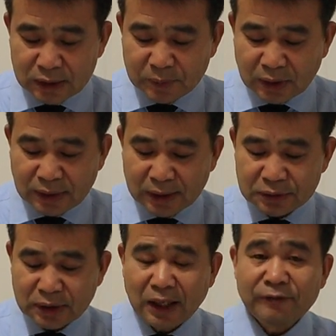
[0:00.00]
你们到那
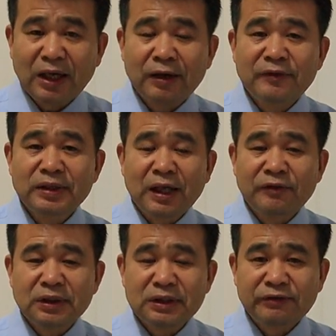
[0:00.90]
里去看放安放
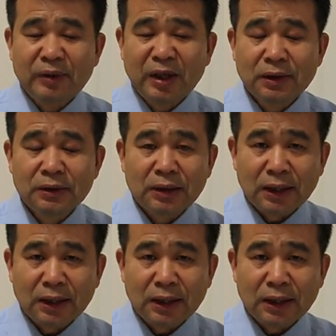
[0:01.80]
安放的地方吗？